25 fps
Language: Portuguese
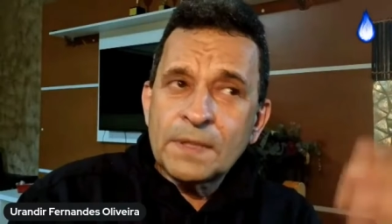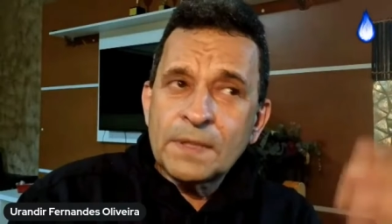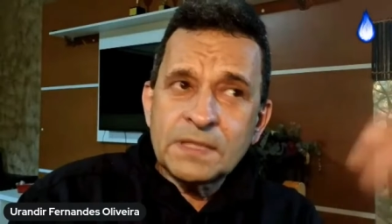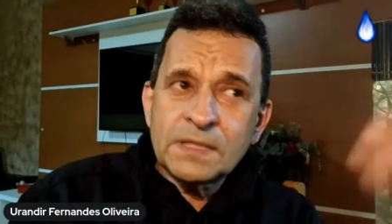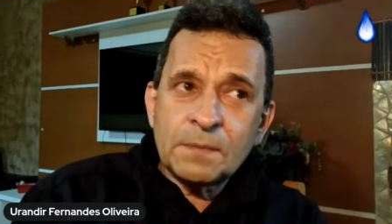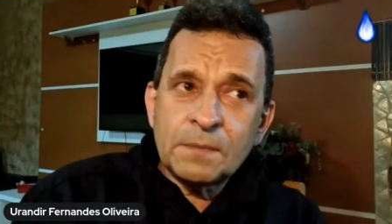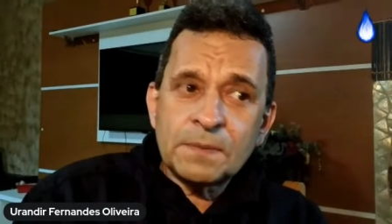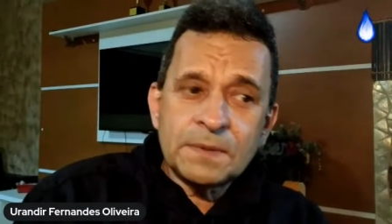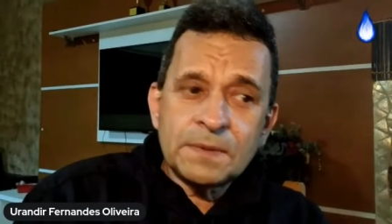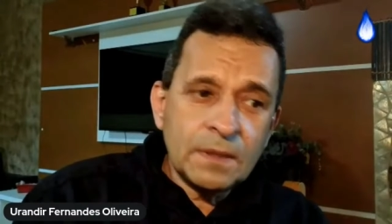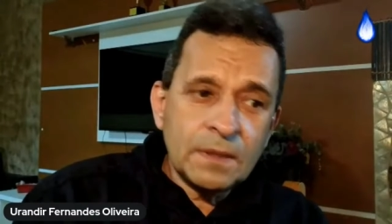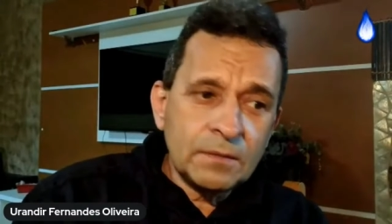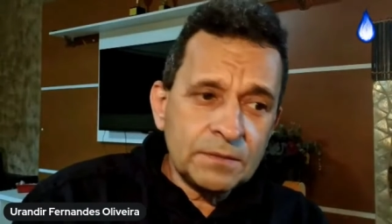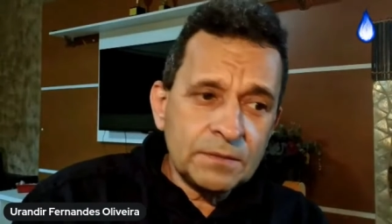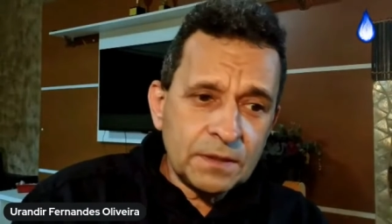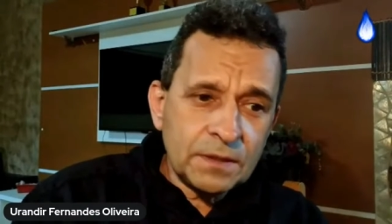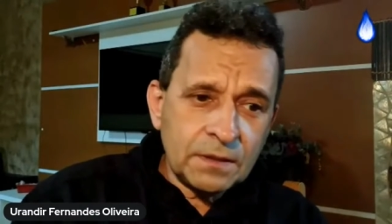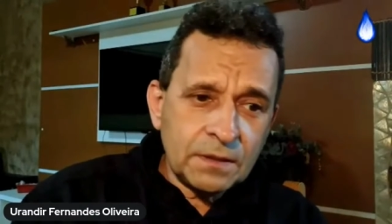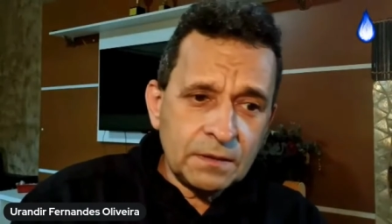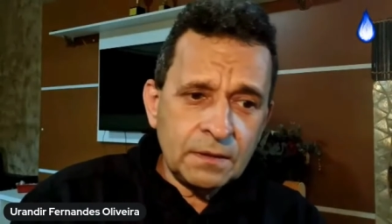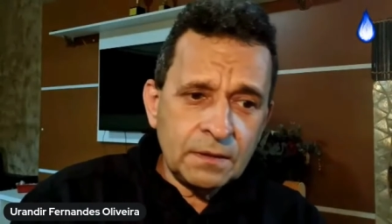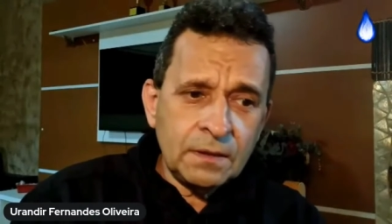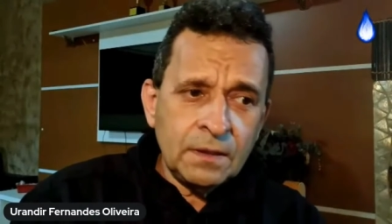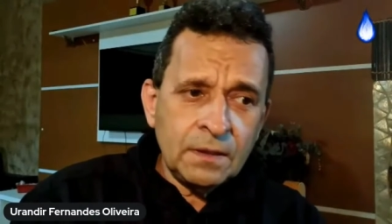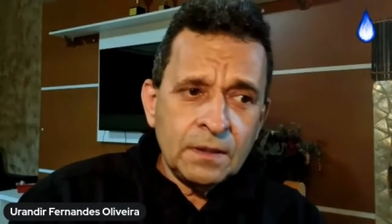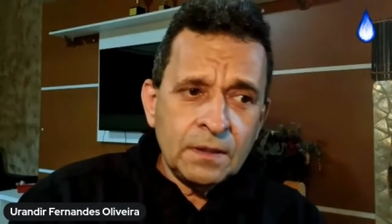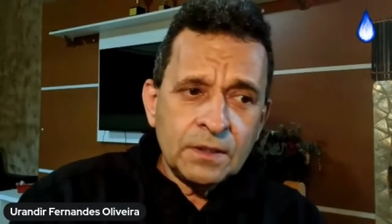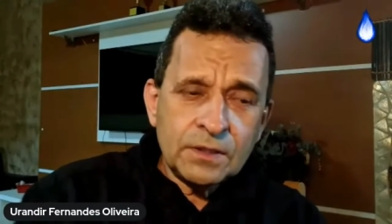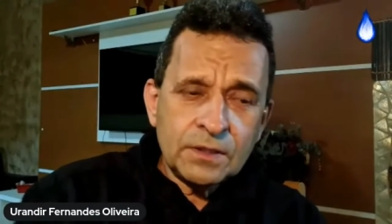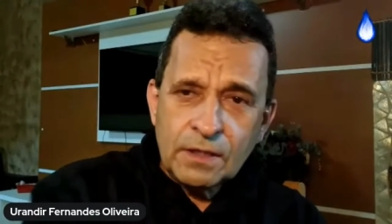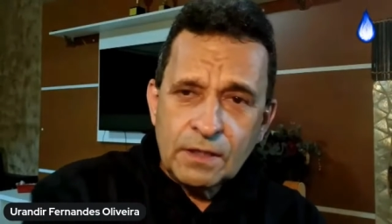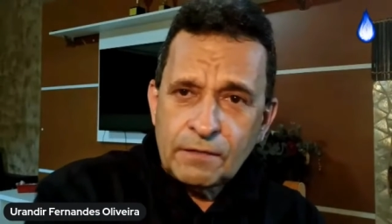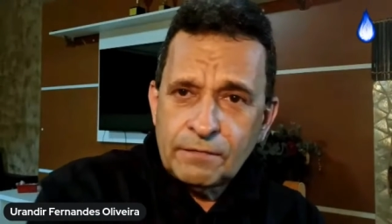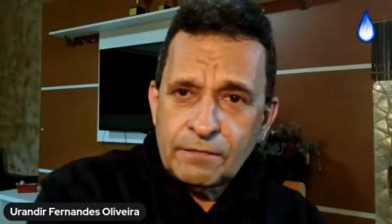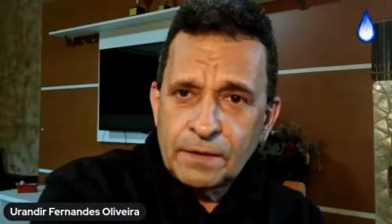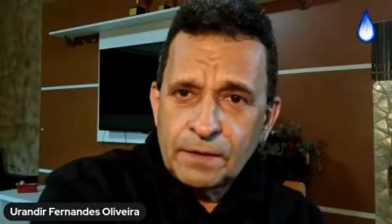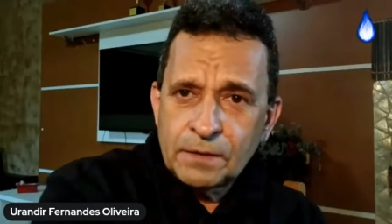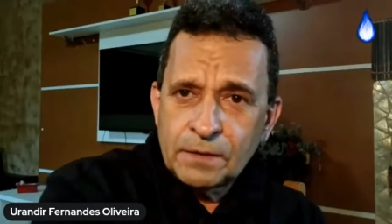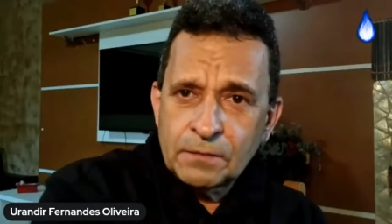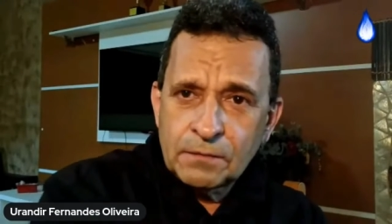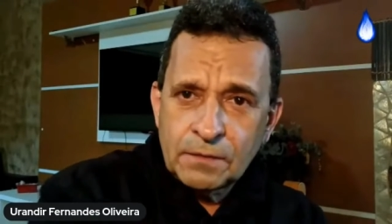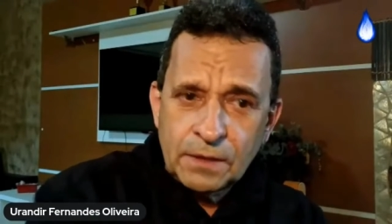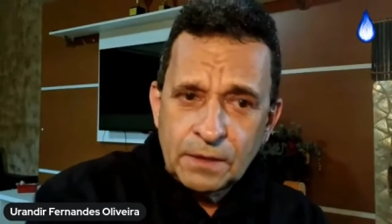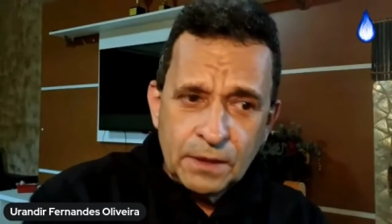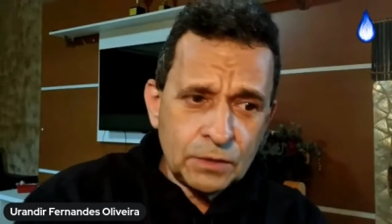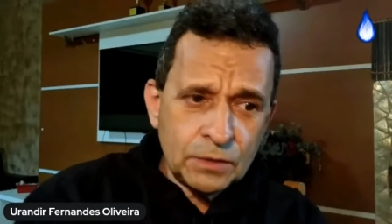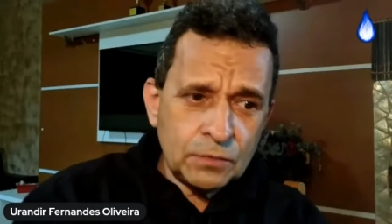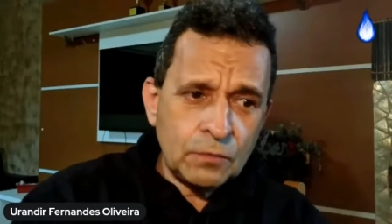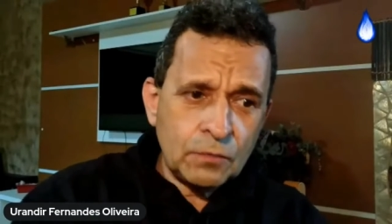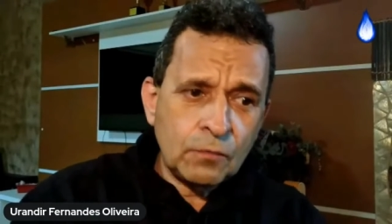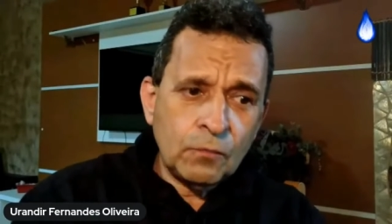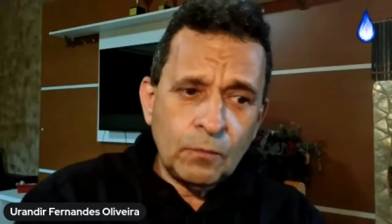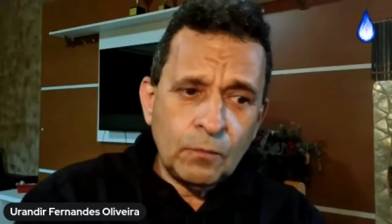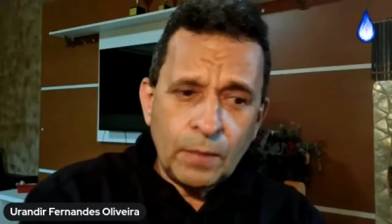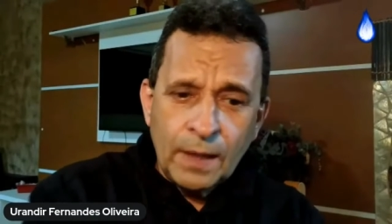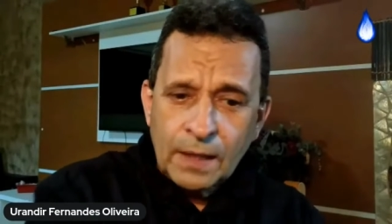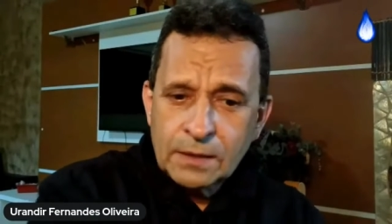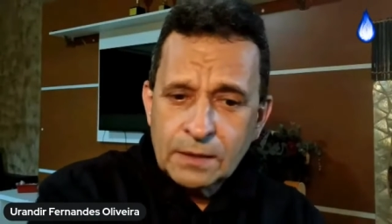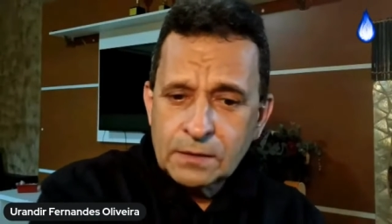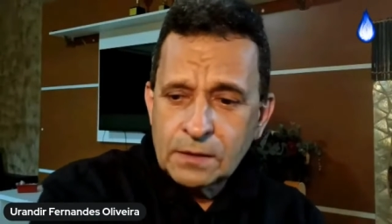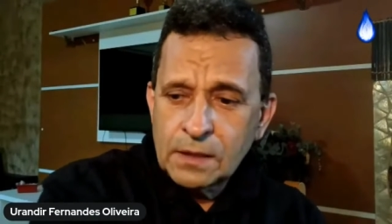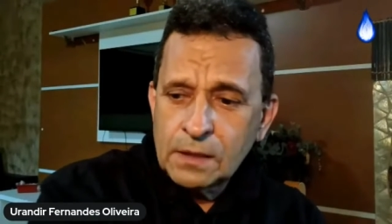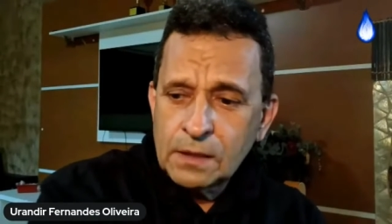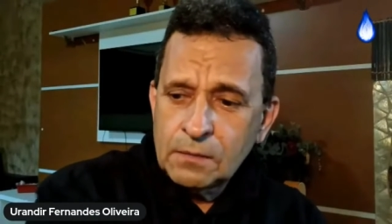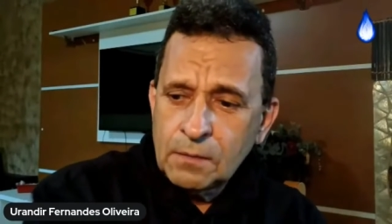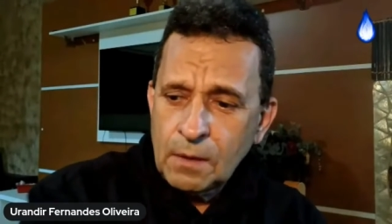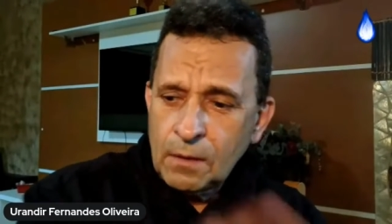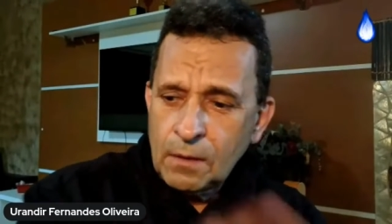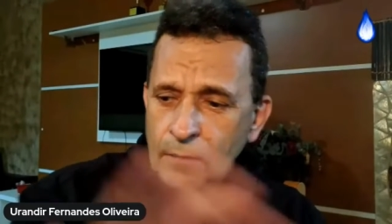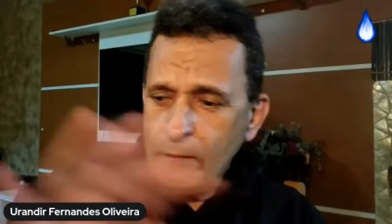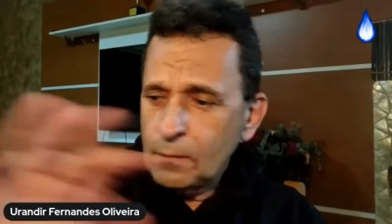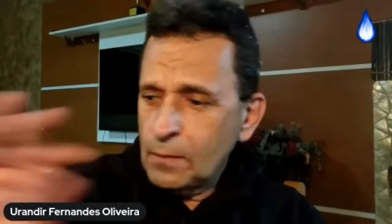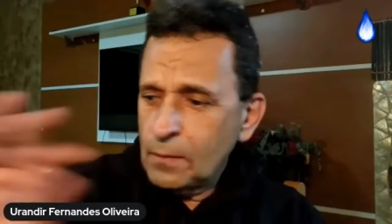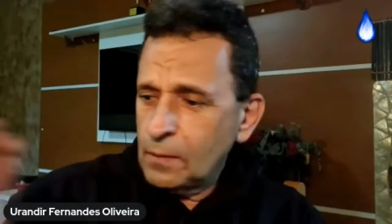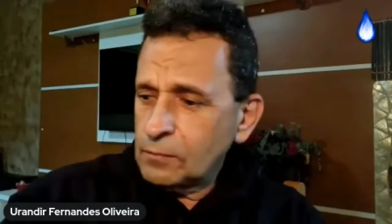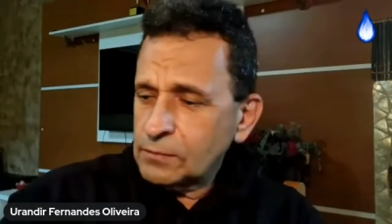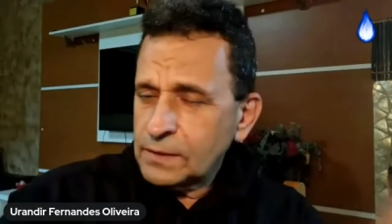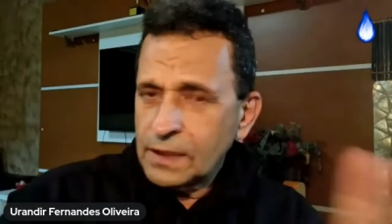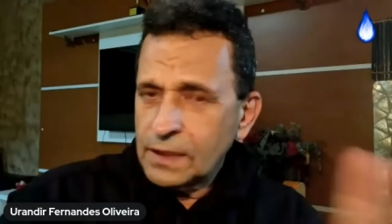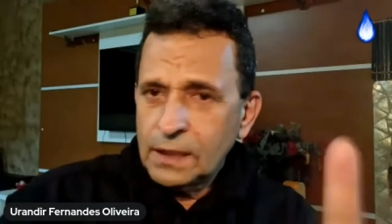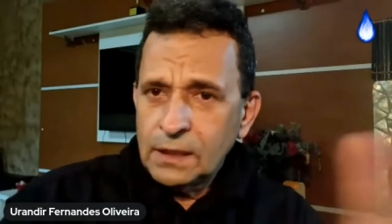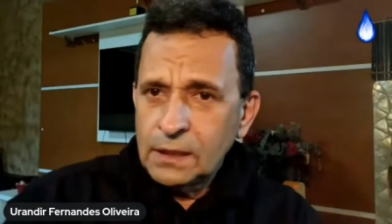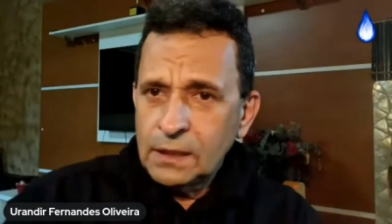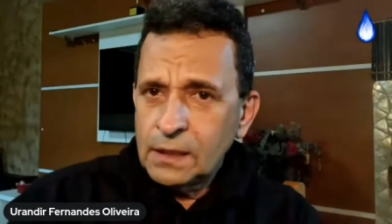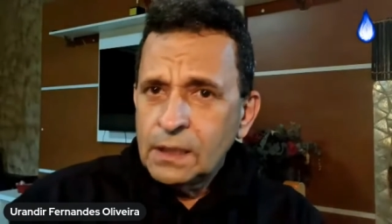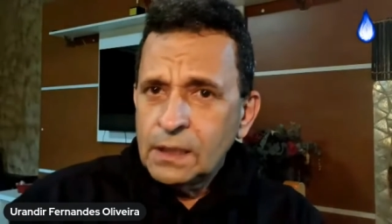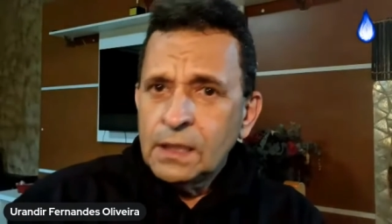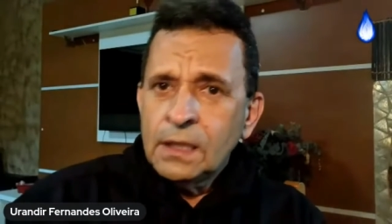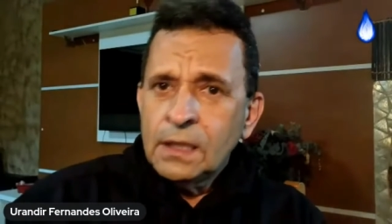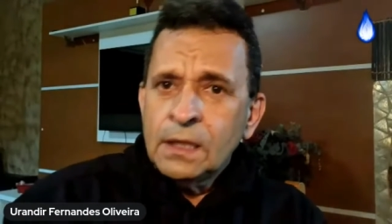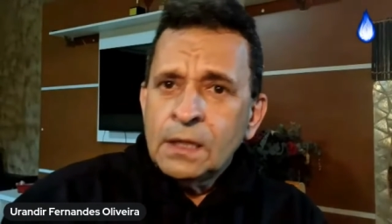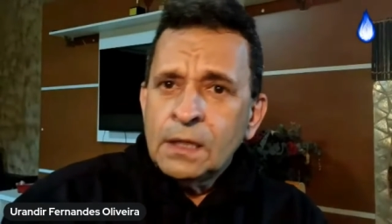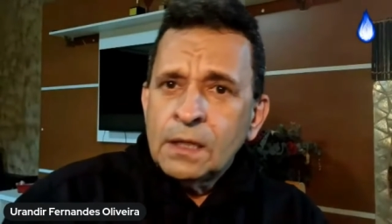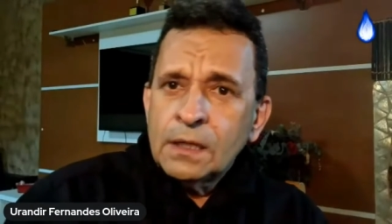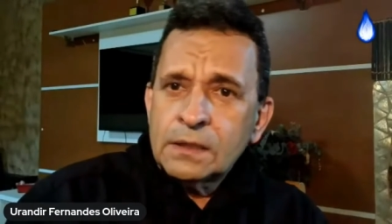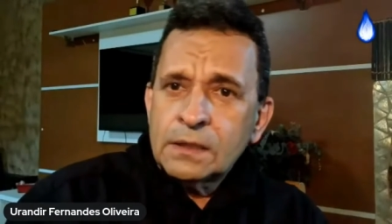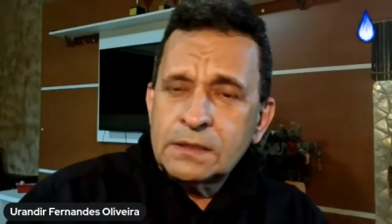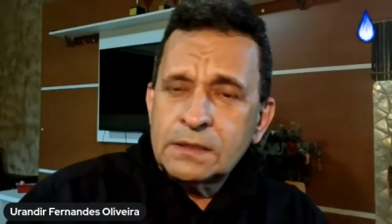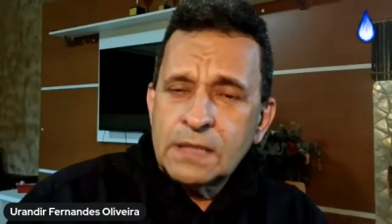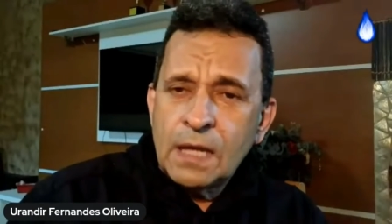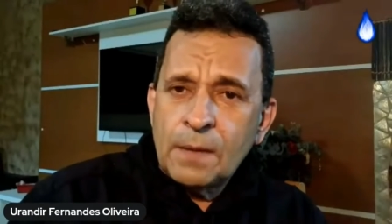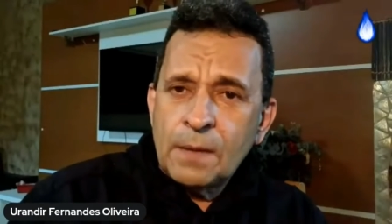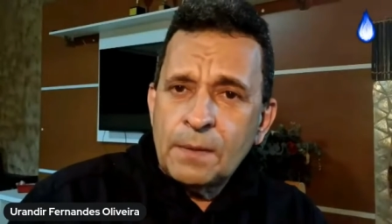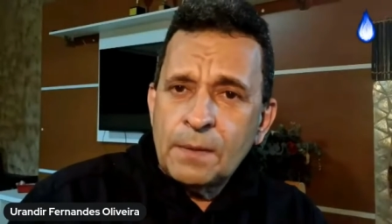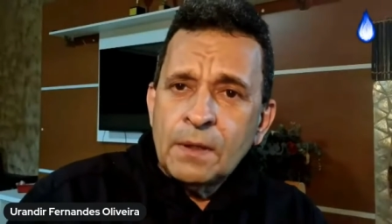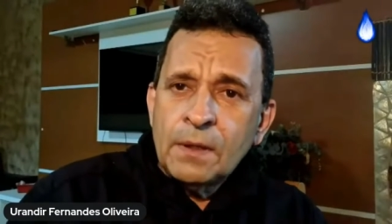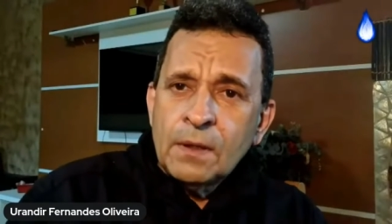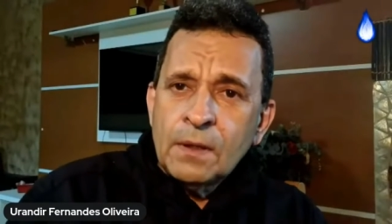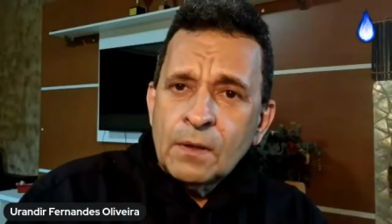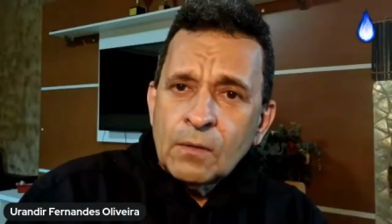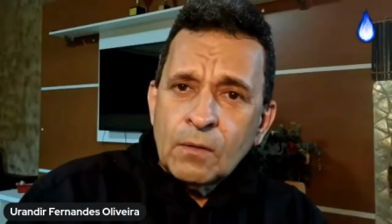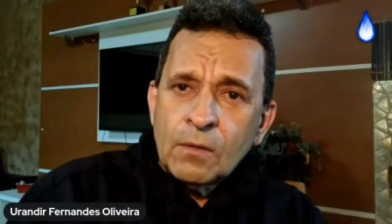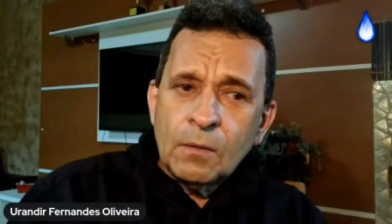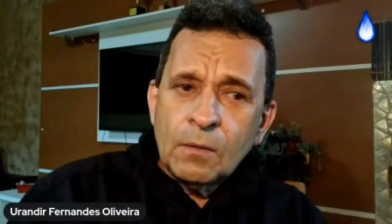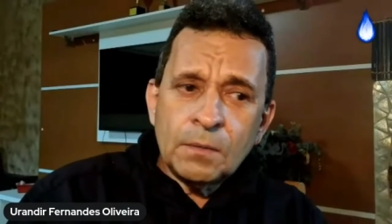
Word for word: uma percepção de que está vendo Cristo, um braço dele, uma mão dele, sabe?